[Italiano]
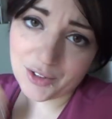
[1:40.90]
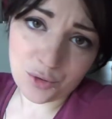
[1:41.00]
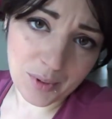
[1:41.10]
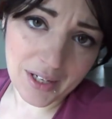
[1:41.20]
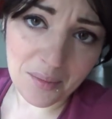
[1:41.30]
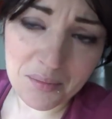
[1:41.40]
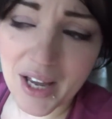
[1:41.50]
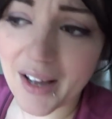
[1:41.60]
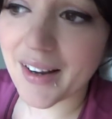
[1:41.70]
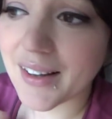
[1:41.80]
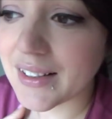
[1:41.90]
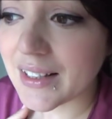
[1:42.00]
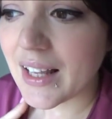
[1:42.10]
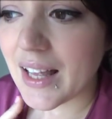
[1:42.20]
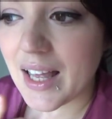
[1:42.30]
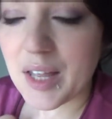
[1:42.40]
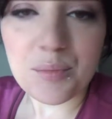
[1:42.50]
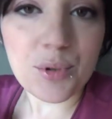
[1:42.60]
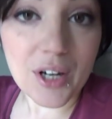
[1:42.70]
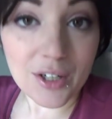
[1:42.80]
tanto per cambiare e
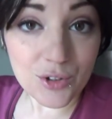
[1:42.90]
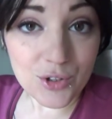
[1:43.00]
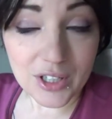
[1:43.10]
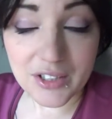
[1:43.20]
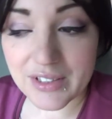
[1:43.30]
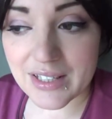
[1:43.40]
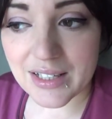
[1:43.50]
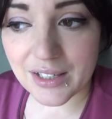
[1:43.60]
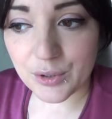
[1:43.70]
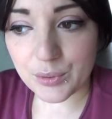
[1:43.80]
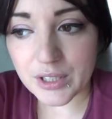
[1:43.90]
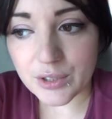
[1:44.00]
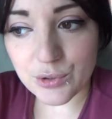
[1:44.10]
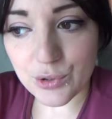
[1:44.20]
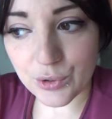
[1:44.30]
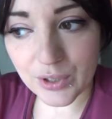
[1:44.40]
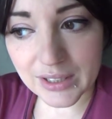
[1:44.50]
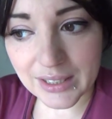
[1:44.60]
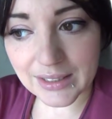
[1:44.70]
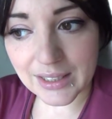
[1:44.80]
in più era il nostro anniversario quindi non sono
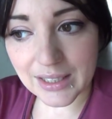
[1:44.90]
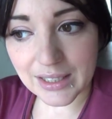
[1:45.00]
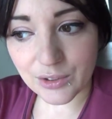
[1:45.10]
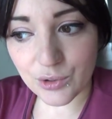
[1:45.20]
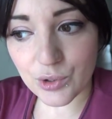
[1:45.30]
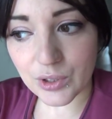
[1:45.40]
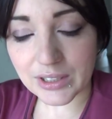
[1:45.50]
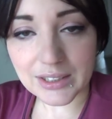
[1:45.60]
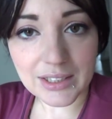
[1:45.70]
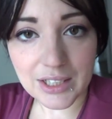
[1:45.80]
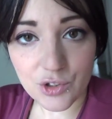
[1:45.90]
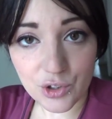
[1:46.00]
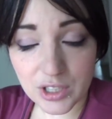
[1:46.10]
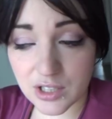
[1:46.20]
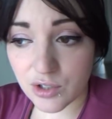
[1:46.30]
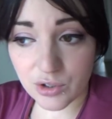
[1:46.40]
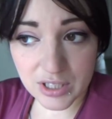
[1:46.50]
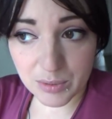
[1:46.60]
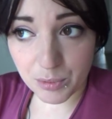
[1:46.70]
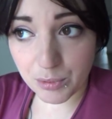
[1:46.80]
andata, non sono andata nei giorni
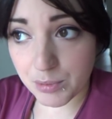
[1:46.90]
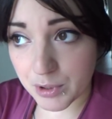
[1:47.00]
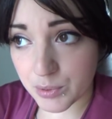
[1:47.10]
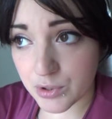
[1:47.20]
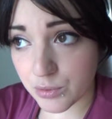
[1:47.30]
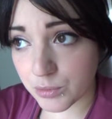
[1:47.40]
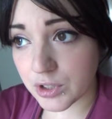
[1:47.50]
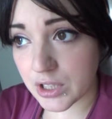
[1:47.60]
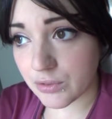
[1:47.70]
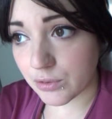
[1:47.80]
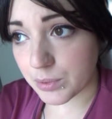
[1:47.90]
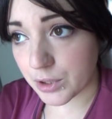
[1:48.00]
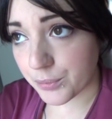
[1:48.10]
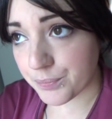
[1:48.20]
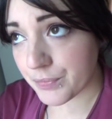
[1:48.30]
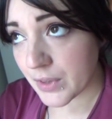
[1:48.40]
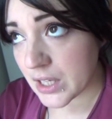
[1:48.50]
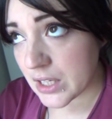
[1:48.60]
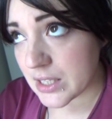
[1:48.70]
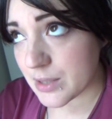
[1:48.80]
scorsi proprio per questo motivo però
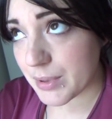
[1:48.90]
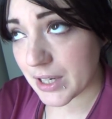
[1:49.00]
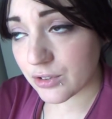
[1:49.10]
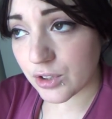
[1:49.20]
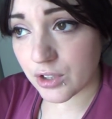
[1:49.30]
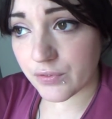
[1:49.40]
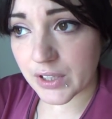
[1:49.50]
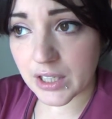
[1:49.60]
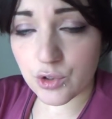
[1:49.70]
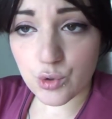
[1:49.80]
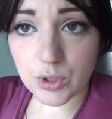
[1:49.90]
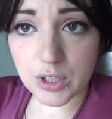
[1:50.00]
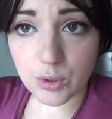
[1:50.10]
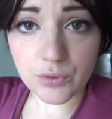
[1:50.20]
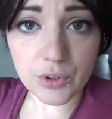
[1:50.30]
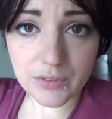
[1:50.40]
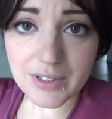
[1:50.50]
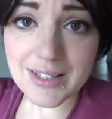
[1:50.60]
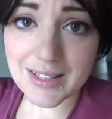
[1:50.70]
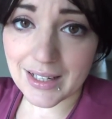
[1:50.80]
sperando che non venga giù il diluvio
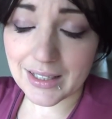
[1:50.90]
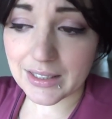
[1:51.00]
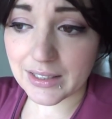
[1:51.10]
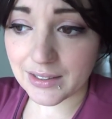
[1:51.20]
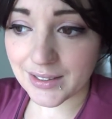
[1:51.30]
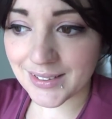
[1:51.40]
universale